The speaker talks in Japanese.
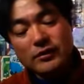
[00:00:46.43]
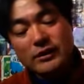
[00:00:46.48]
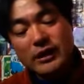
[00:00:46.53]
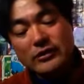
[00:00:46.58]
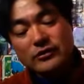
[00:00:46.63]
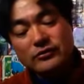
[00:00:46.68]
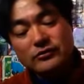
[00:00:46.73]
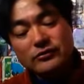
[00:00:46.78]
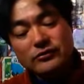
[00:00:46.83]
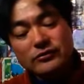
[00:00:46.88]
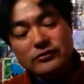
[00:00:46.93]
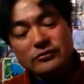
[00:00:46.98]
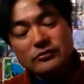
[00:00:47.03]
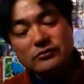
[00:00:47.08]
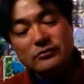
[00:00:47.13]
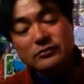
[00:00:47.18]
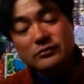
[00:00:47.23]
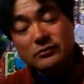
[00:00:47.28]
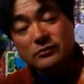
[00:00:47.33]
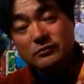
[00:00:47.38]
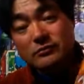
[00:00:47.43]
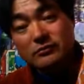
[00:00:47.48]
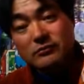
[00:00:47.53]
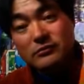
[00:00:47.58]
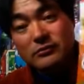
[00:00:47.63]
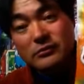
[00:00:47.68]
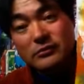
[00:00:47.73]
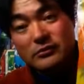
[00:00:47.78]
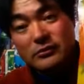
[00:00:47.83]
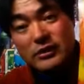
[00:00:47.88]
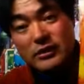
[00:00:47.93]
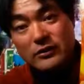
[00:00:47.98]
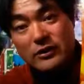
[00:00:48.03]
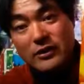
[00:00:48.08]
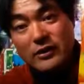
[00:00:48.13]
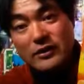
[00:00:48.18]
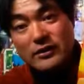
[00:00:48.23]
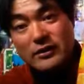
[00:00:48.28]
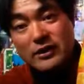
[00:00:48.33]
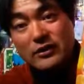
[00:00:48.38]
100?100
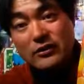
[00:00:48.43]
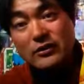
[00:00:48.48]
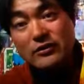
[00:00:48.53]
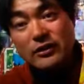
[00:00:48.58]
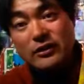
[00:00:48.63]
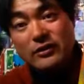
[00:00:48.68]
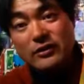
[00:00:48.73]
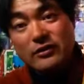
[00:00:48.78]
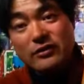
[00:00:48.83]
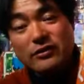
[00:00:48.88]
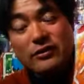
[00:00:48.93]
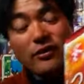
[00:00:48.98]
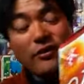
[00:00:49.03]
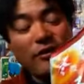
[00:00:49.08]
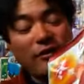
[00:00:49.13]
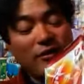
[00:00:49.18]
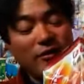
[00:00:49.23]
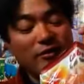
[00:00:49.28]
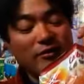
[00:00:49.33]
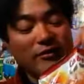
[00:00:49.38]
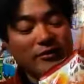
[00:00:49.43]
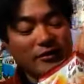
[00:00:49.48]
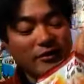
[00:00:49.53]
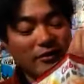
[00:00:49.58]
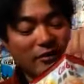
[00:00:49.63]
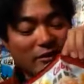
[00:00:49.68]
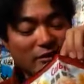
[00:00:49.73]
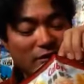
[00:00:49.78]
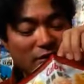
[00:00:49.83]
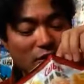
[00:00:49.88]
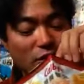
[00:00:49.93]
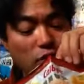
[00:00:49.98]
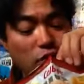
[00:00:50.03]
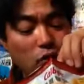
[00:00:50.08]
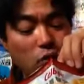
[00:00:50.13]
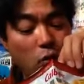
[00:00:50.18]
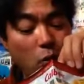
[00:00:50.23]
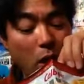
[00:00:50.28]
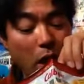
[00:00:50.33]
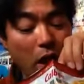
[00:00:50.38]
円から200円の間ですよ。
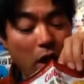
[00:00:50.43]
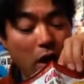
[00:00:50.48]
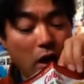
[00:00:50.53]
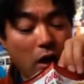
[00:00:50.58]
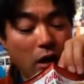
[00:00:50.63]
要は。